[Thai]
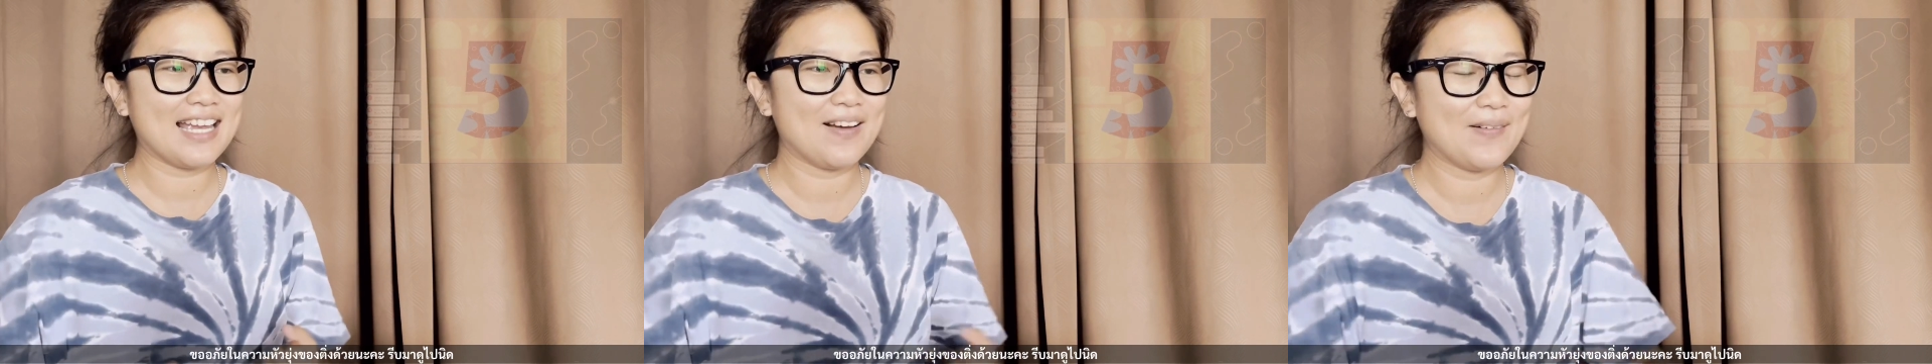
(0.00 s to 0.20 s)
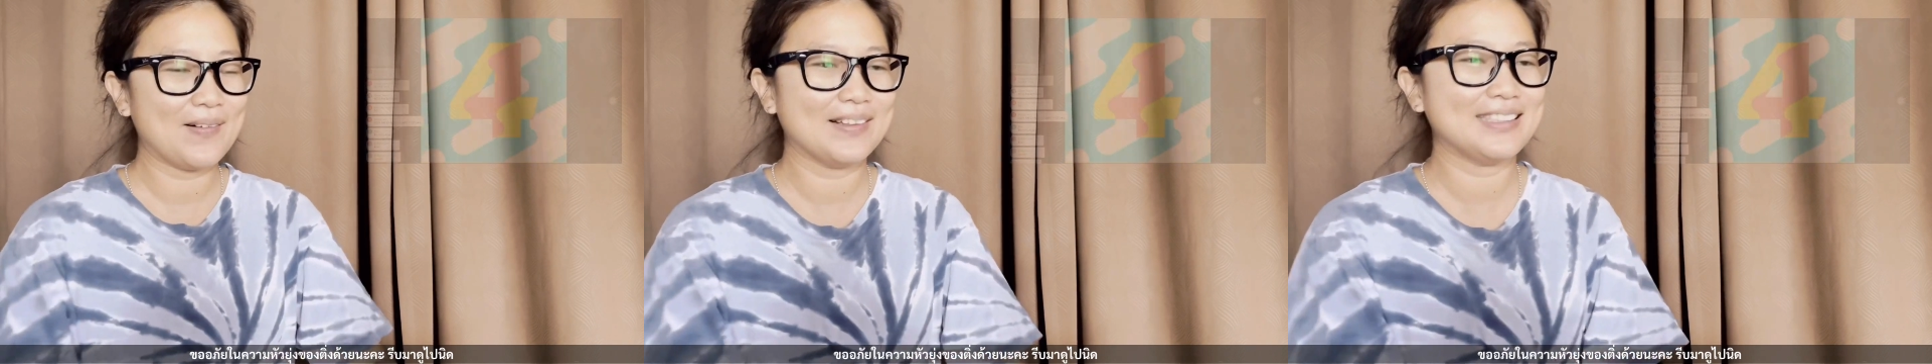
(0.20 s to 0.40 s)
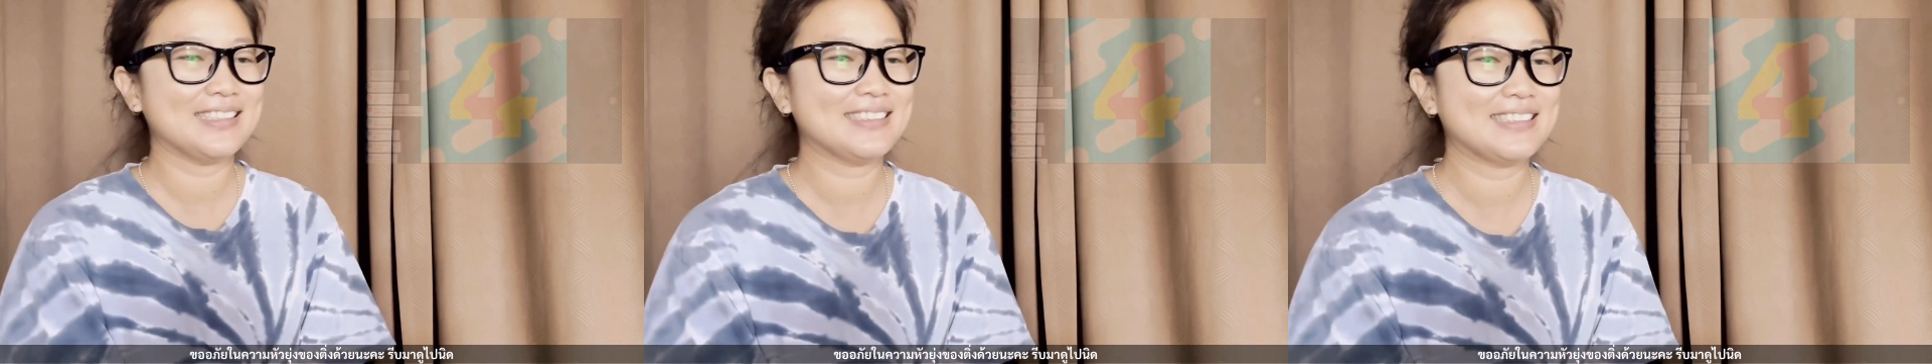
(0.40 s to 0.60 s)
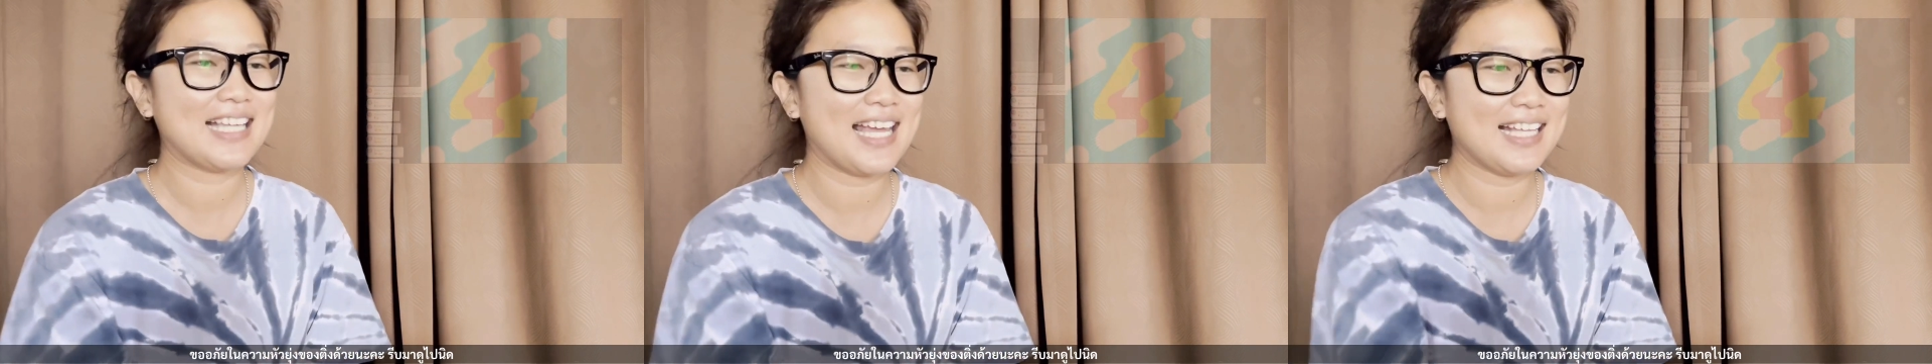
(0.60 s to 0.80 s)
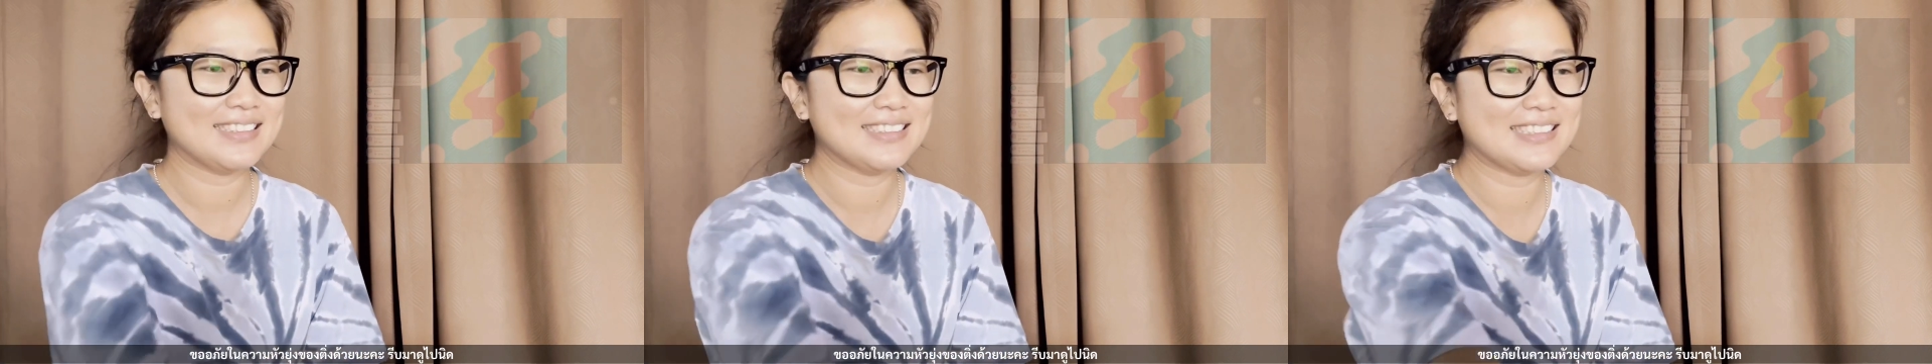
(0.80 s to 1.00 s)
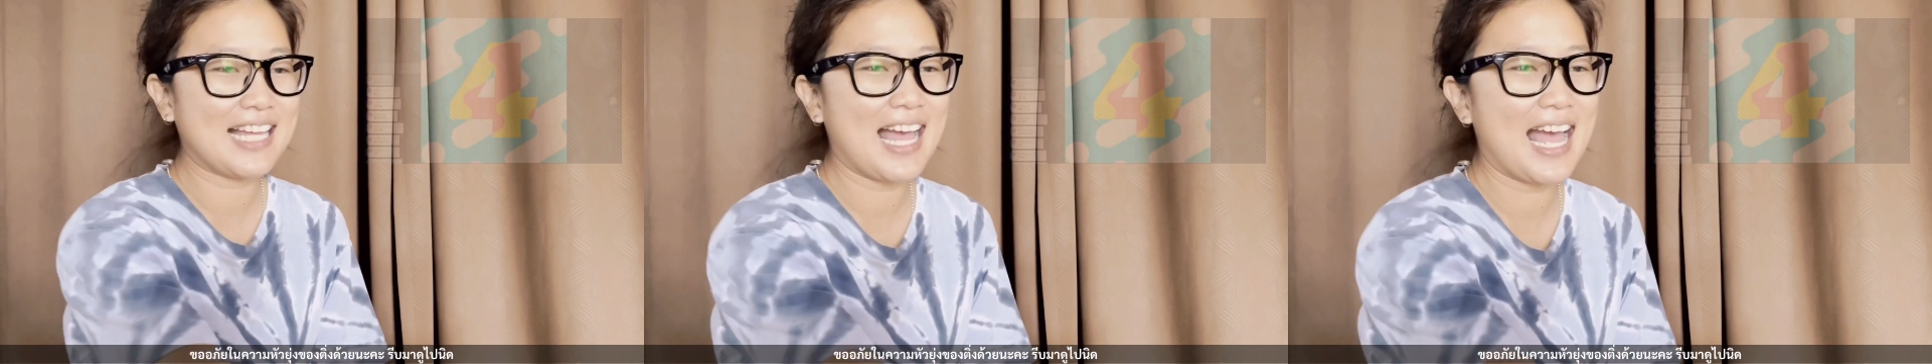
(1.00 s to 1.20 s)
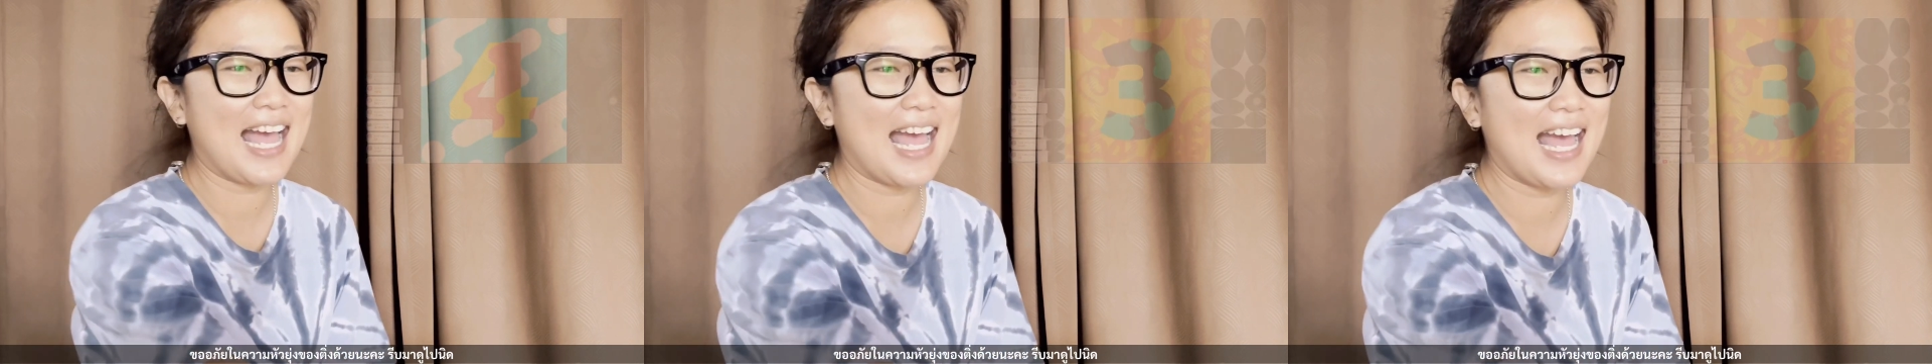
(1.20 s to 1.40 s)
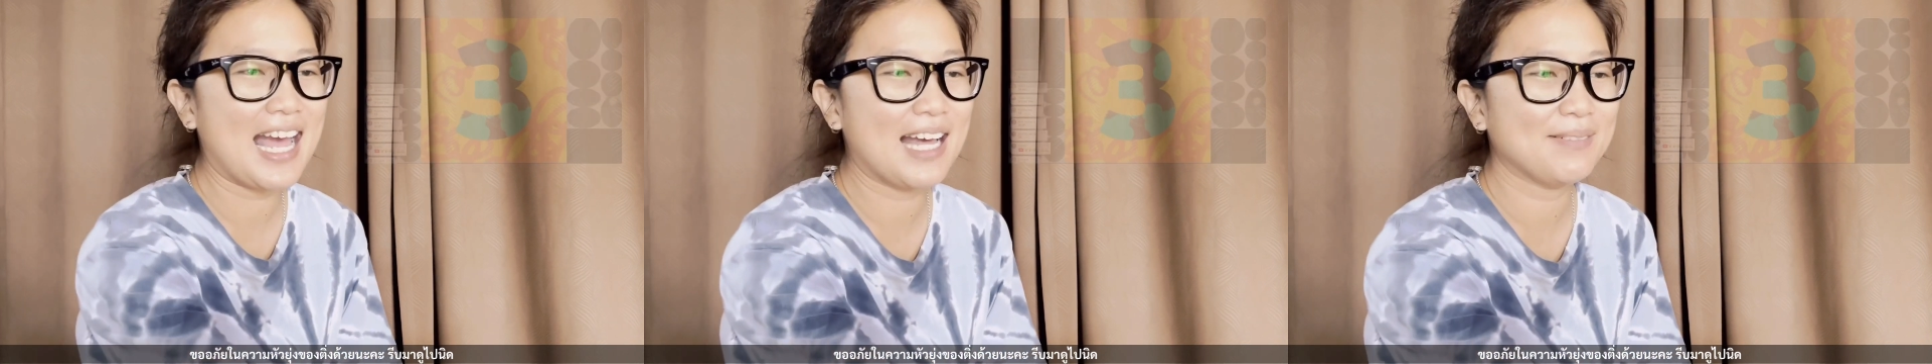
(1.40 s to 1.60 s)
โอ้ตื่นเต้นสา
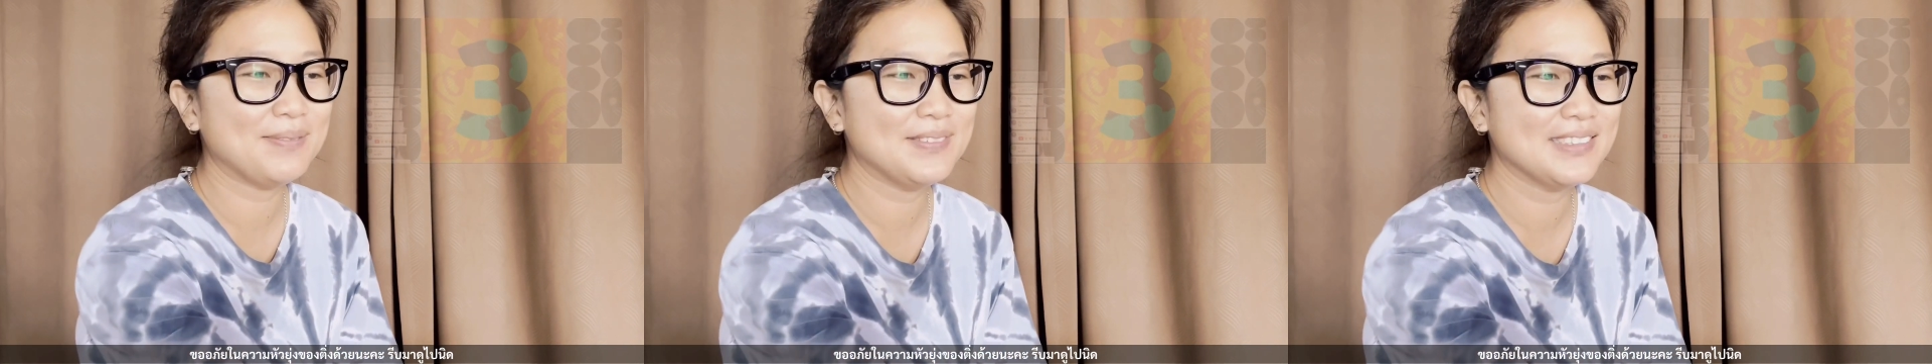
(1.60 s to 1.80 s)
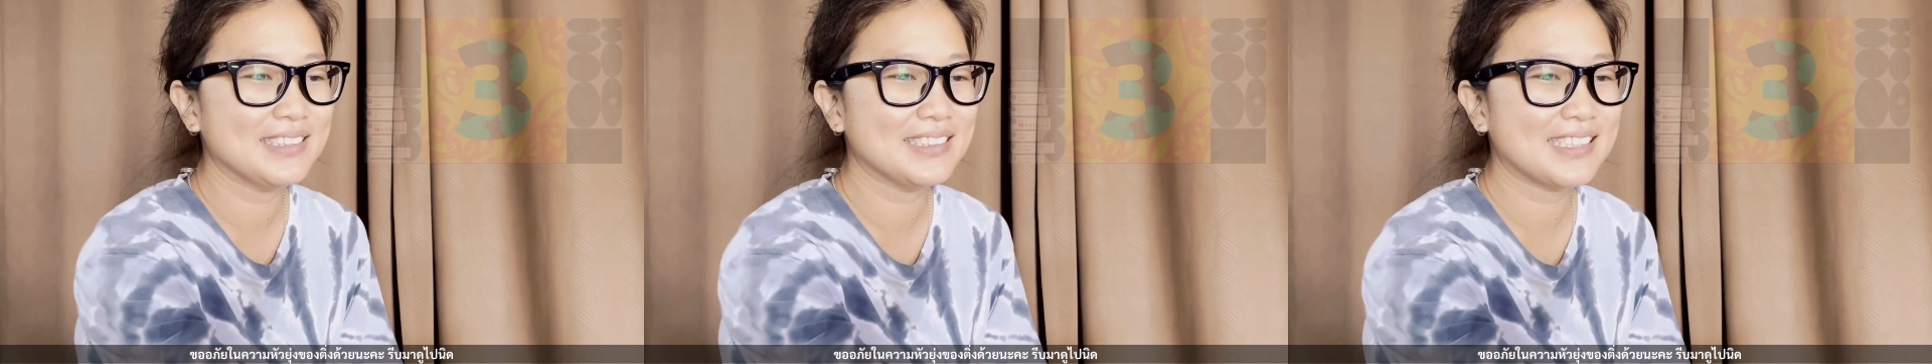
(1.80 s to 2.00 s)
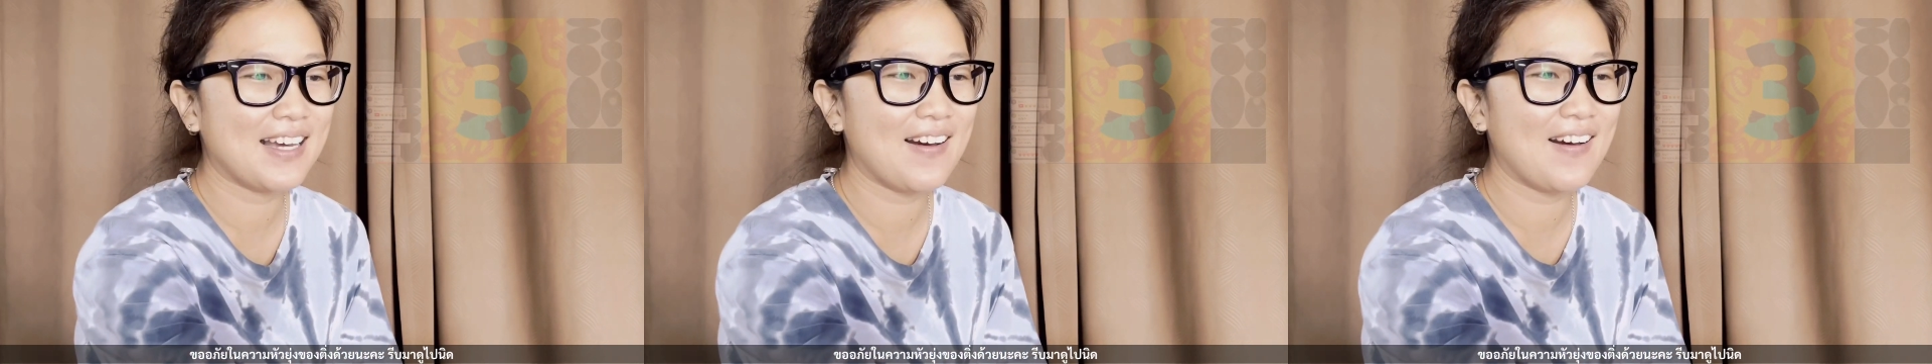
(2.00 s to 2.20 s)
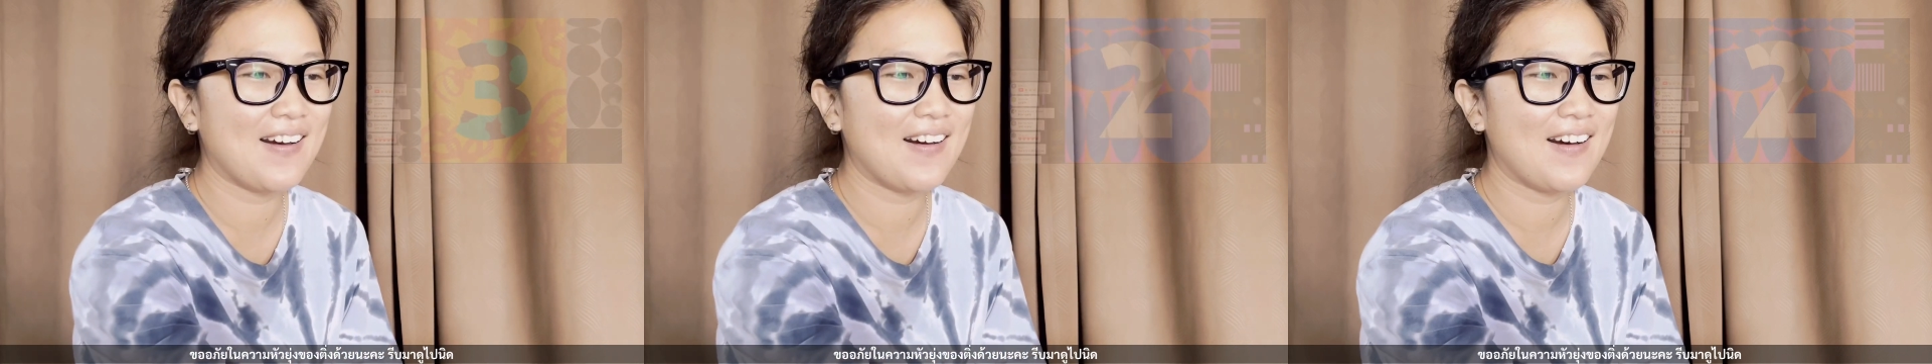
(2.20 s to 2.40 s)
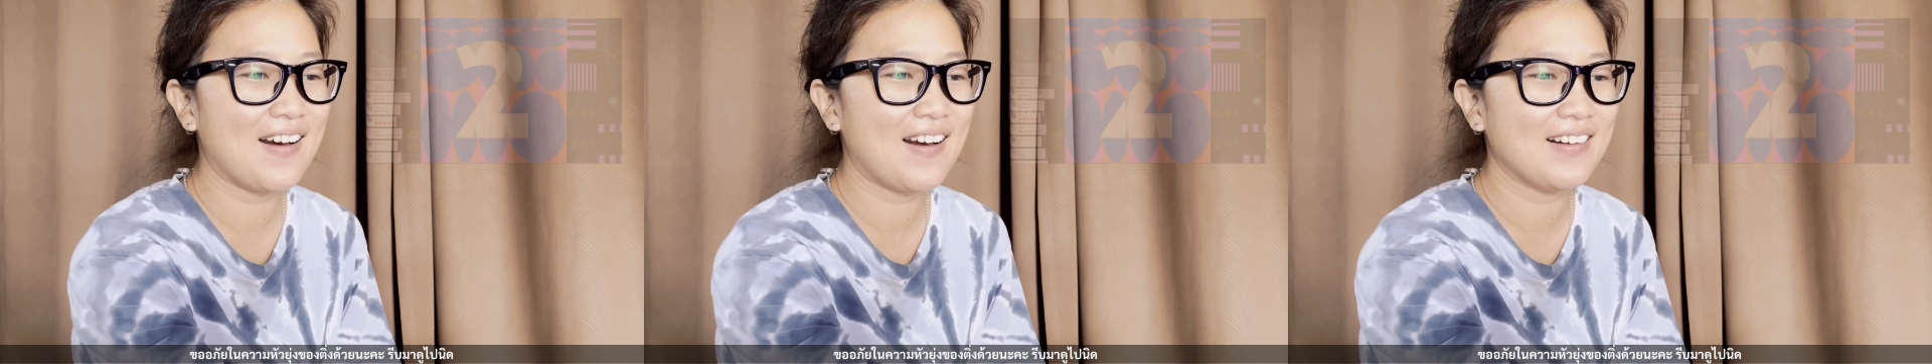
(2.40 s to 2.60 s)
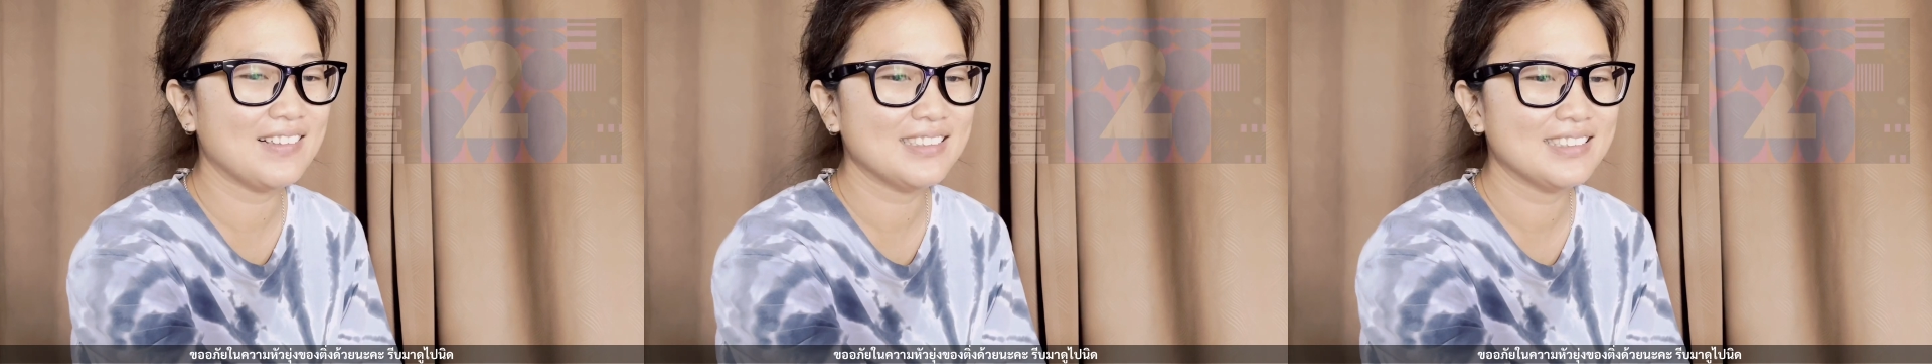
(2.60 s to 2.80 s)
ม สอง